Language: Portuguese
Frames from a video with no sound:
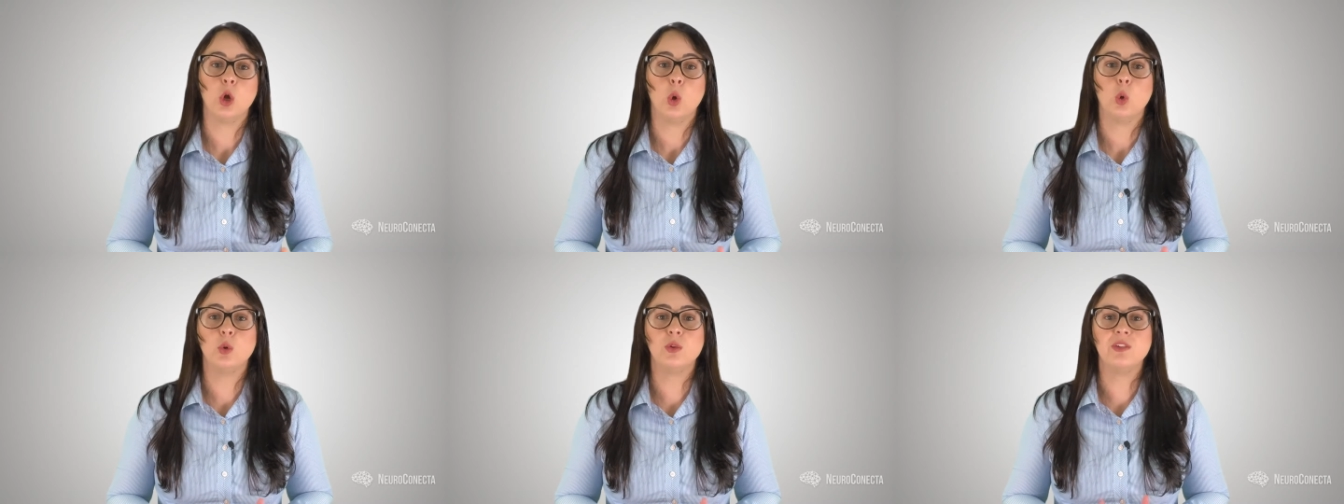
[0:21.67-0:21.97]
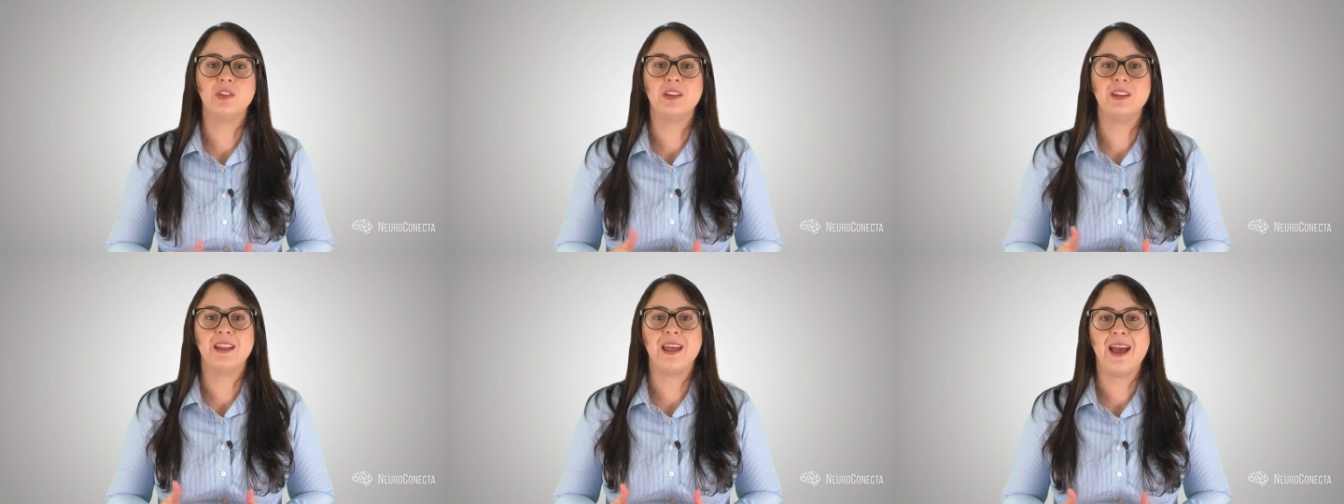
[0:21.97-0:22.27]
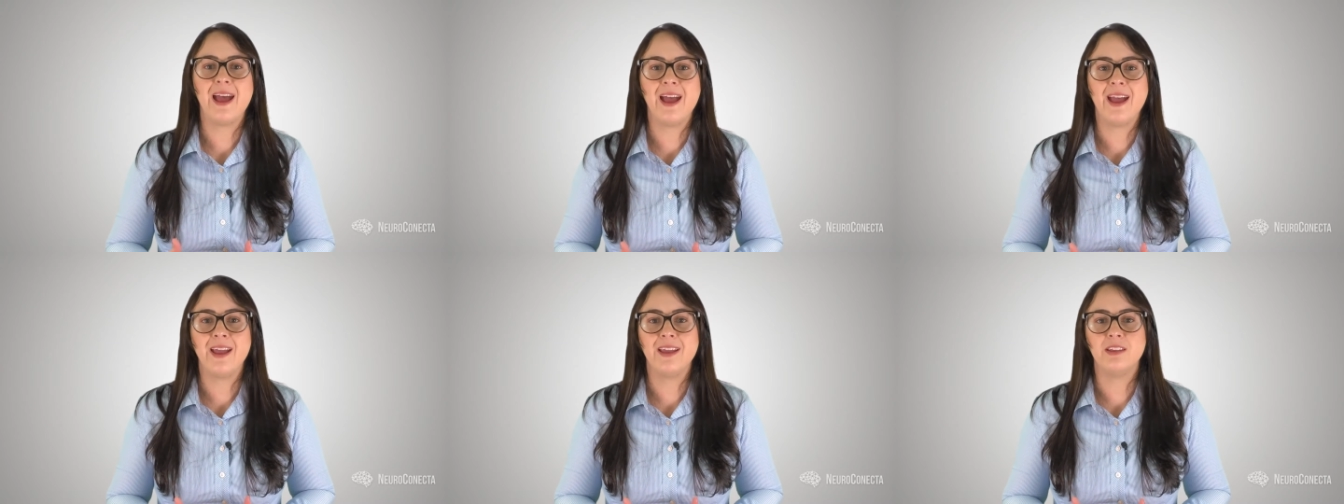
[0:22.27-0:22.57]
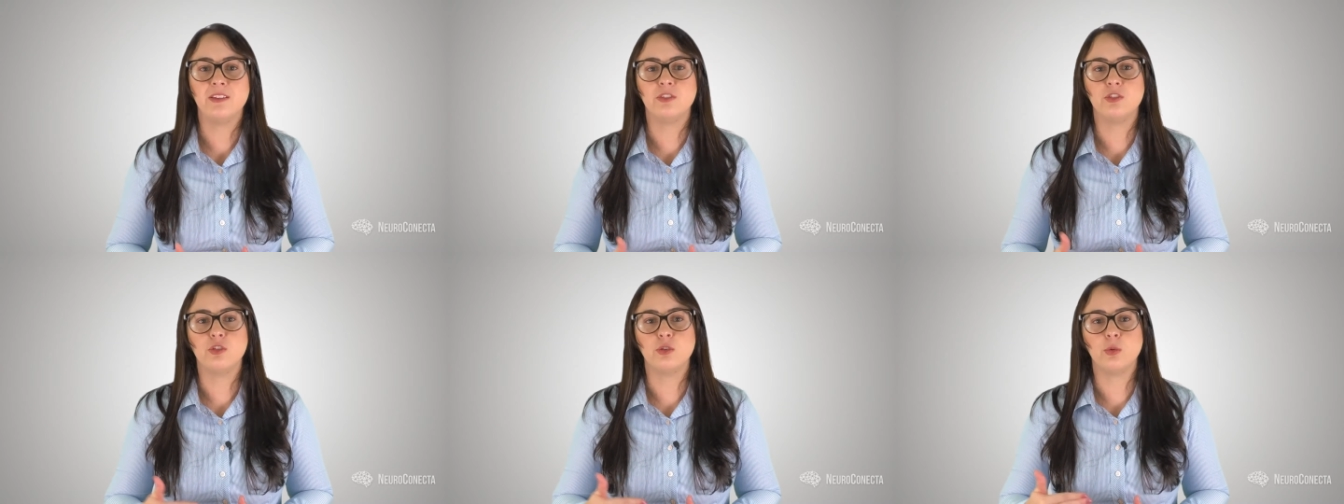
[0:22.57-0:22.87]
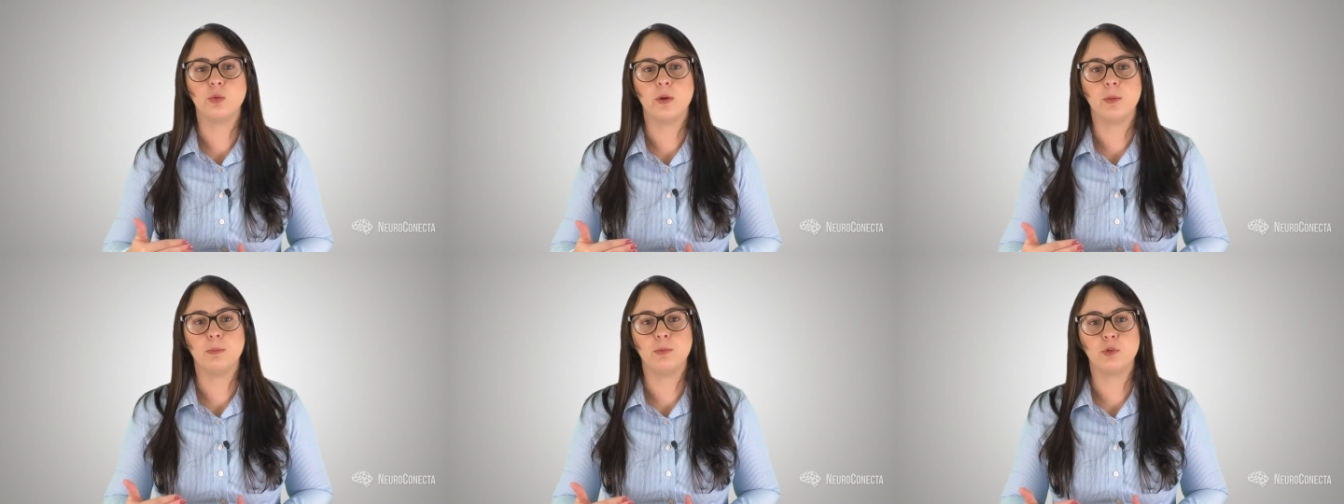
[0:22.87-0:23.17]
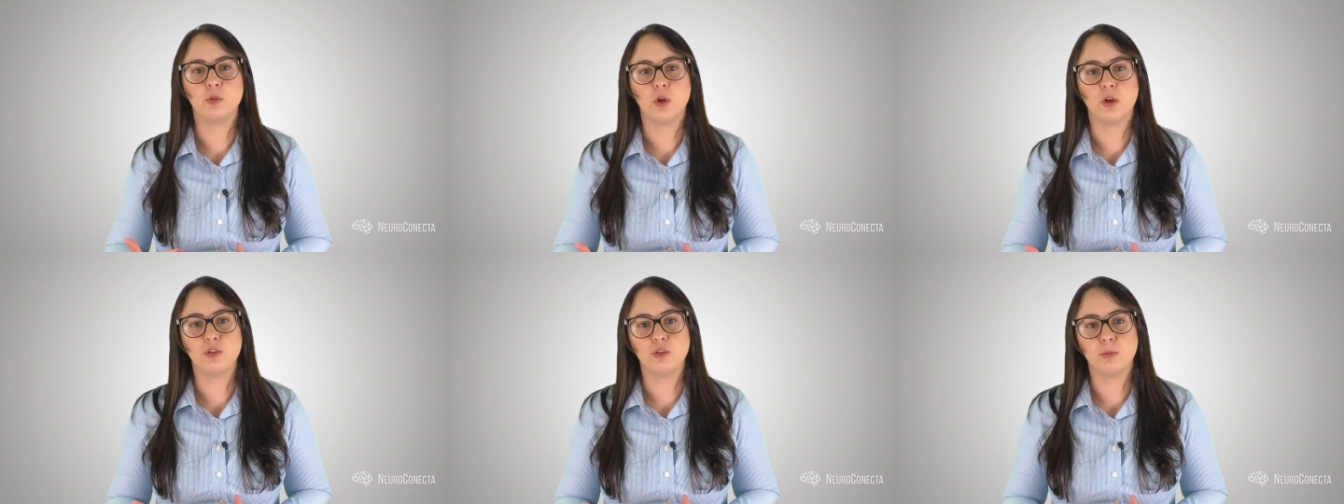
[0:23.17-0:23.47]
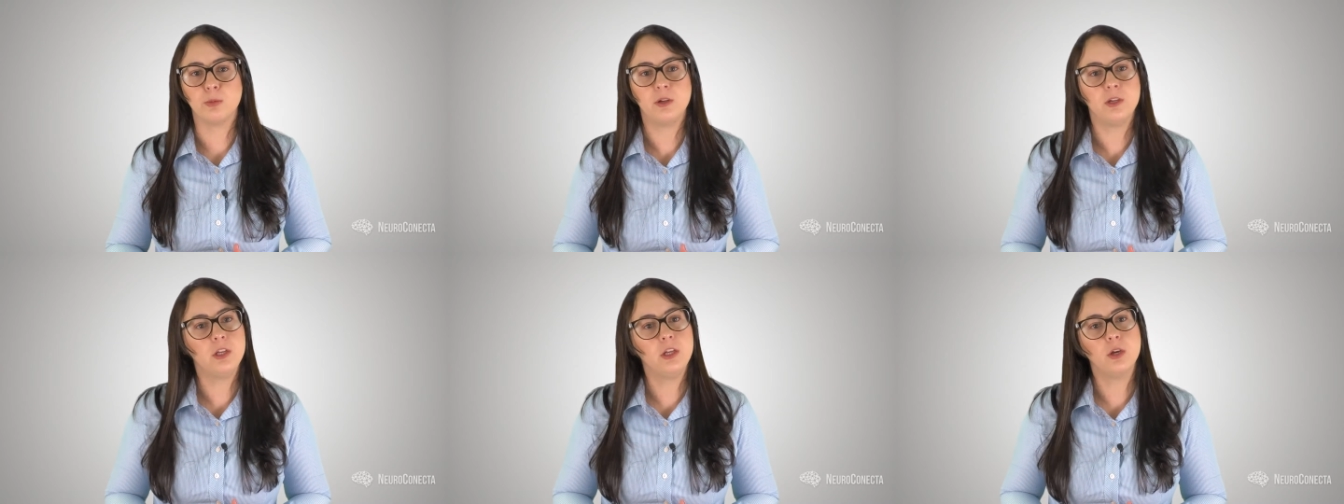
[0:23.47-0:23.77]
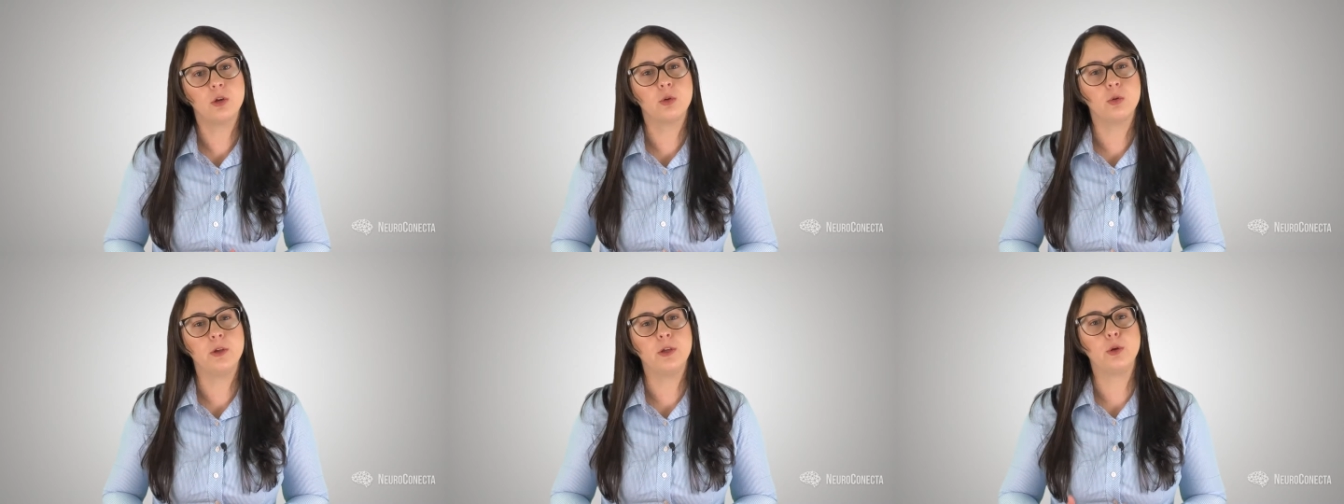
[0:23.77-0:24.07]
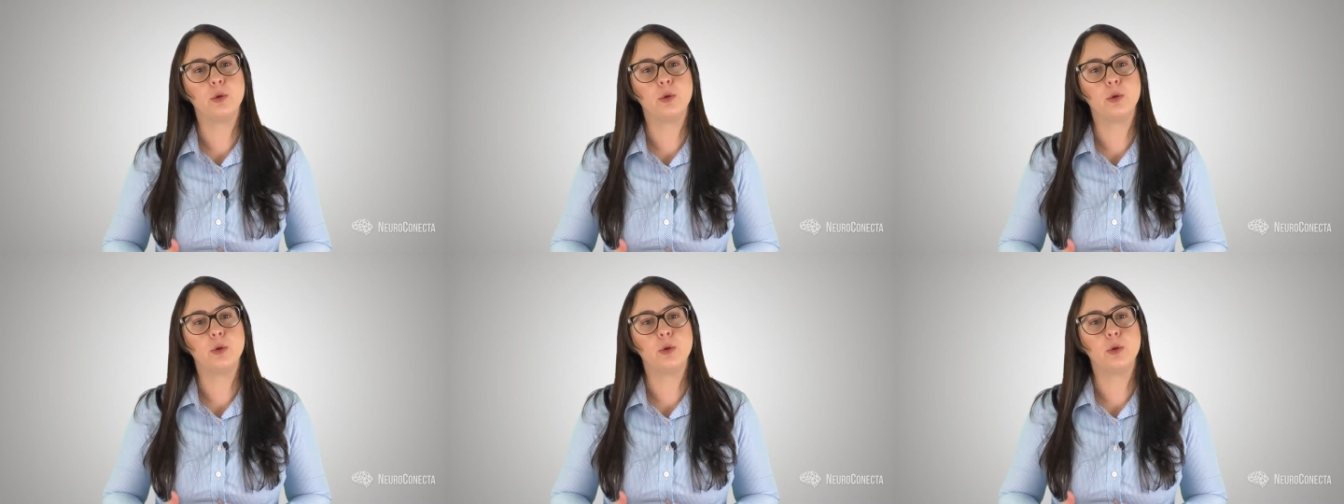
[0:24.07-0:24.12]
Os sinais de um episódio maníaco